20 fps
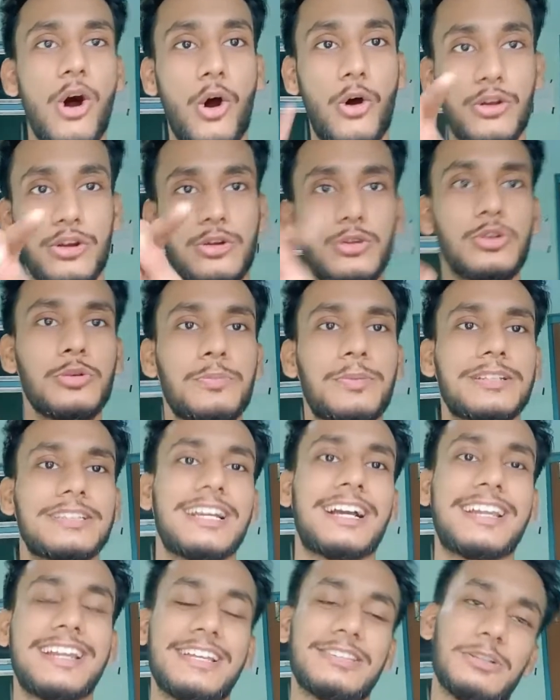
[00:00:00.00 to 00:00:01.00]
और यूट्यूब पर
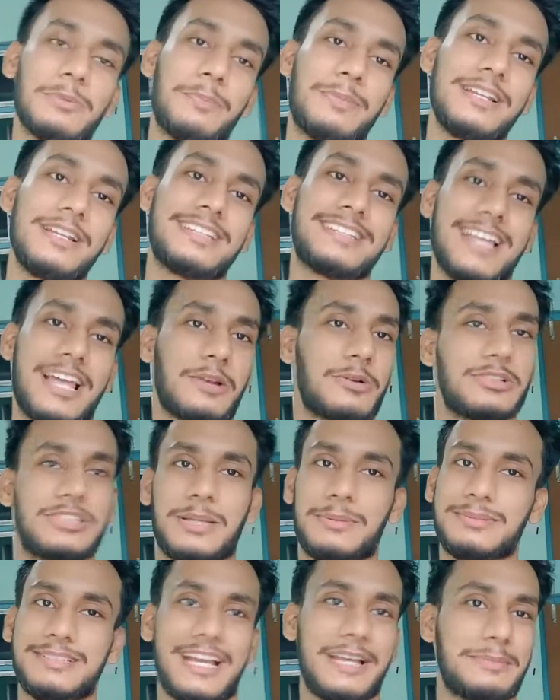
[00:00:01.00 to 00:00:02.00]
देख रहे हैं तो प्लीज़ चैनल को
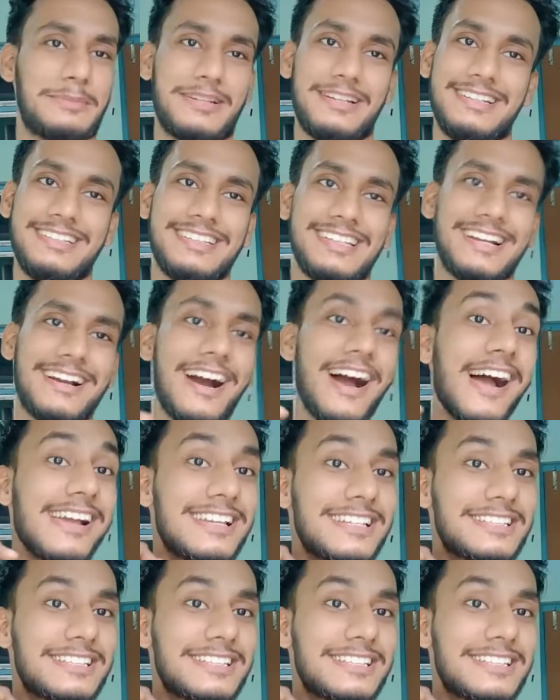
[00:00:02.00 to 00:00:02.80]
सब्सक्राइब कर लीजिएगा